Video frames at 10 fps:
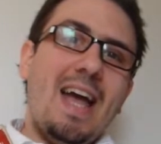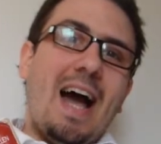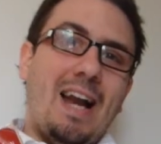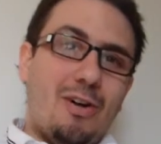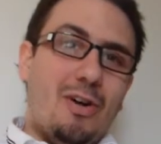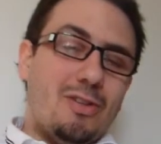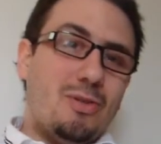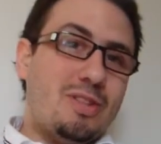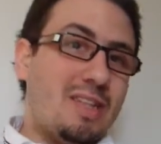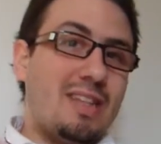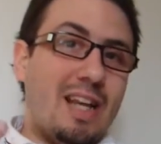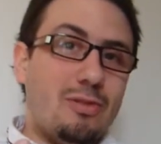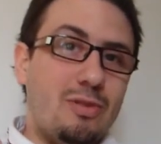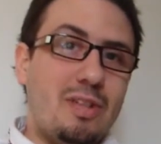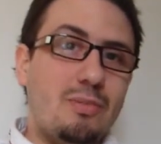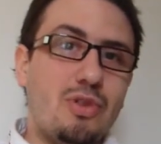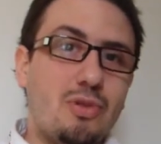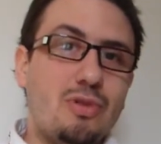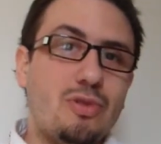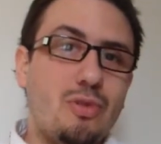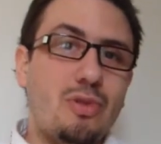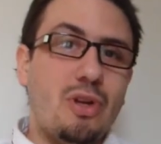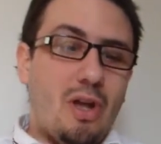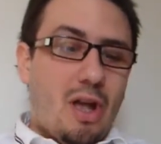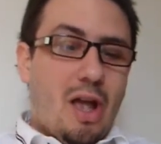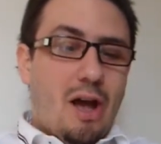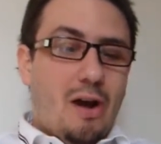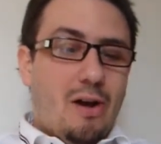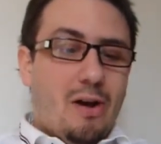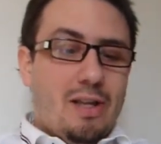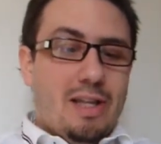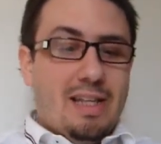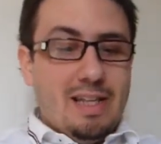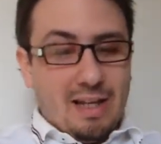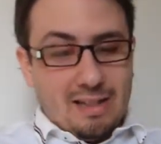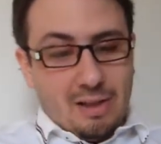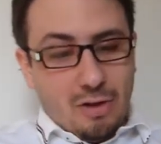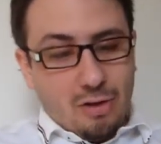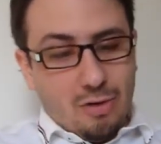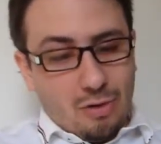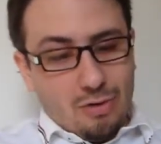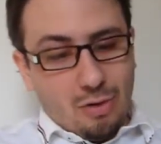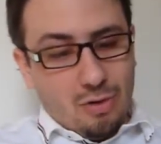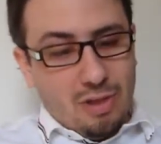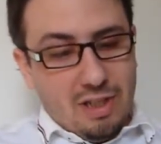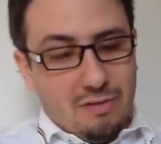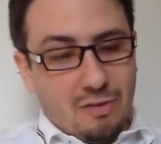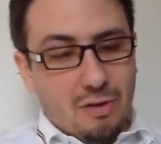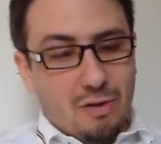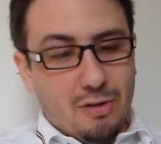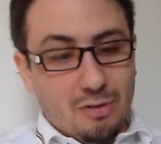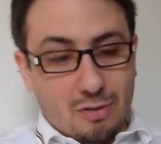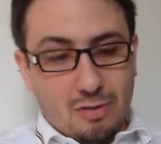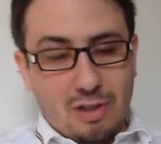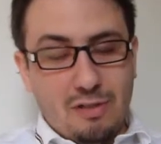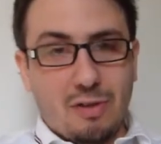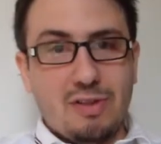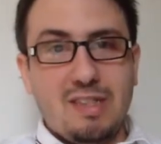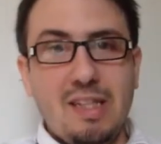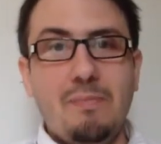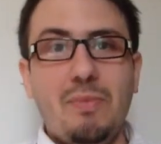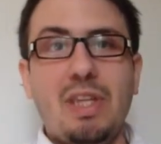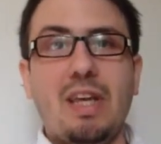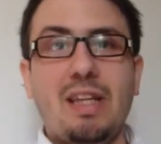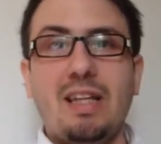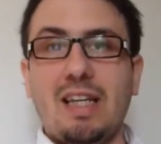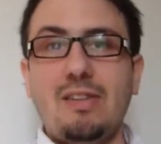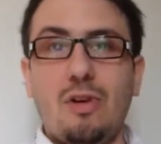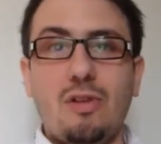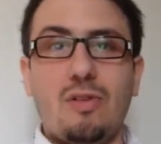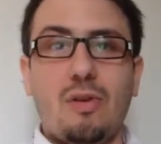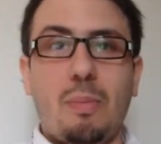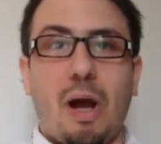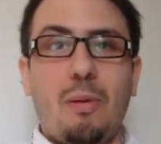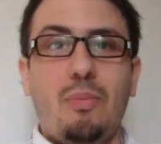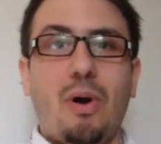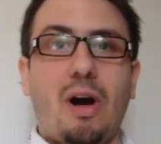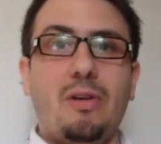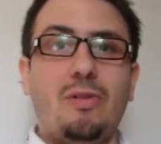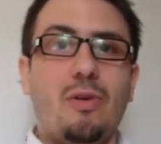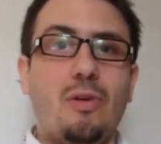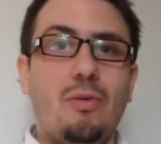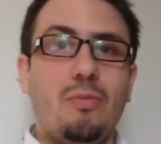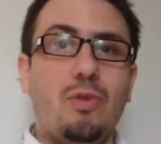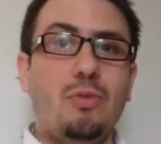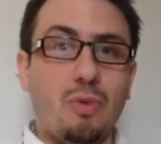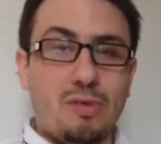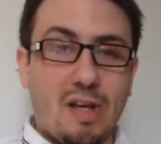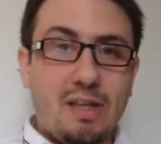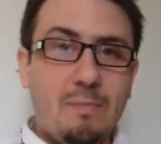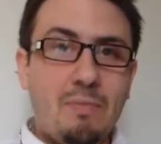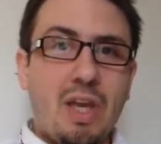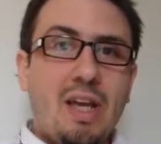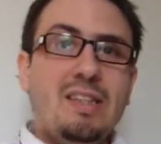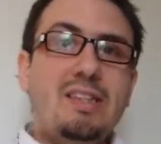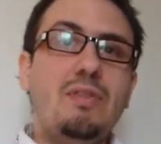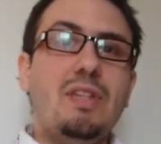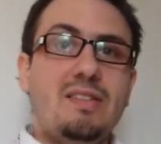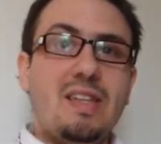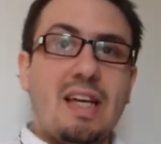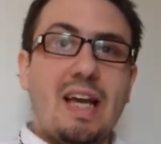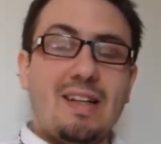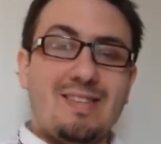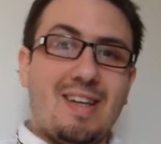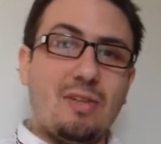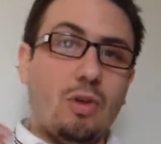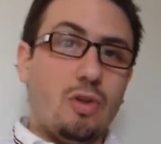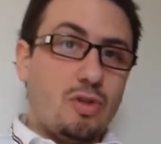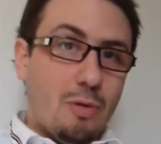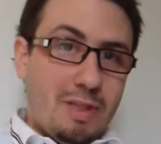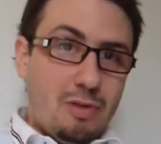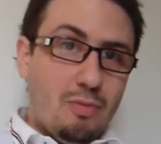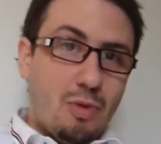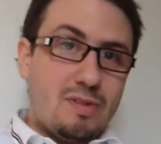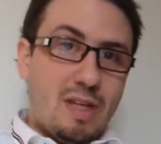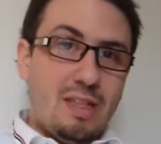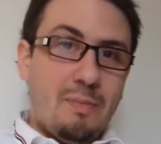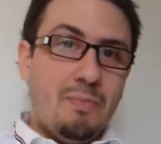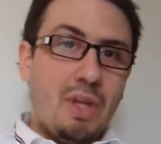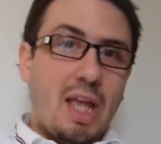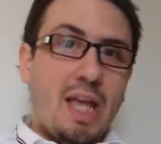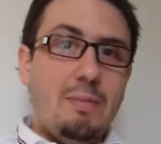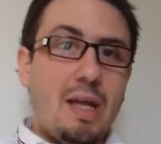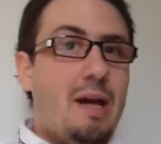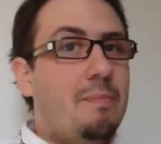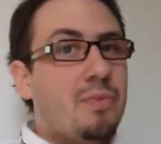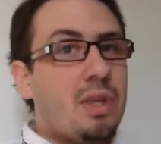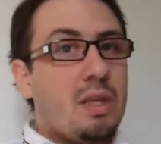Alors, donc ça c'est la deuxième chose. Donc euh, il y a d'ailleurs euh, dans, ce livre-ci, il y a une anecdote par rapport à euh, une, montagne. Si vous désirez atteindre le sommet d'une montagne, eh bien,